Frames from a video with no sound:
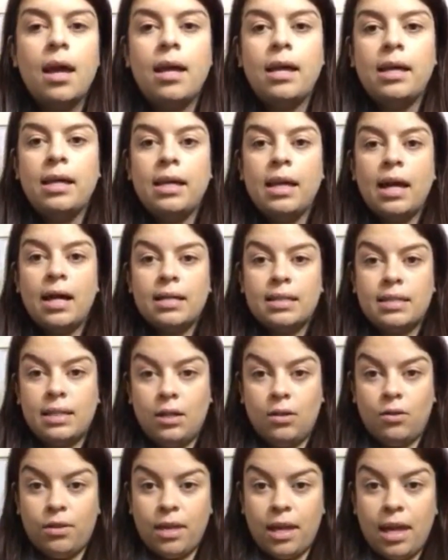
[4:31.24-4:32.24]
Y
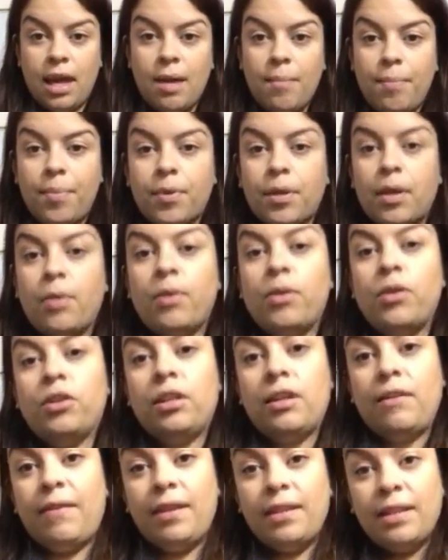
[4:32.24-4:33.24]
así lo dejé porque cuando
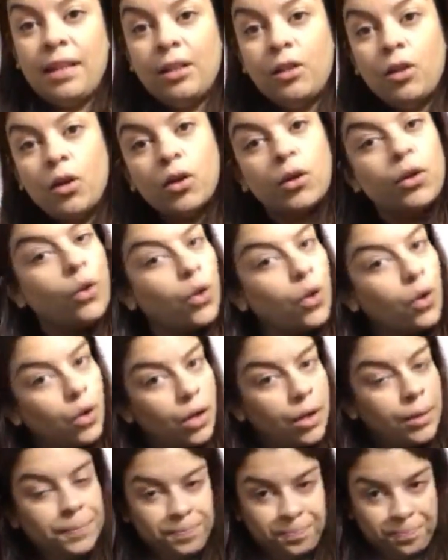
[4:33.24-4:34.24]
estaba en el
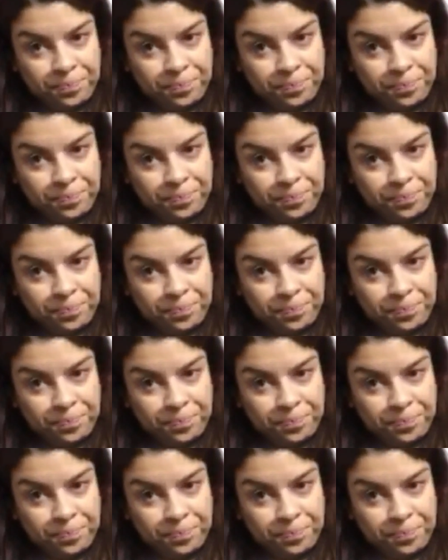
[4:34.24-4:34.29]
doctor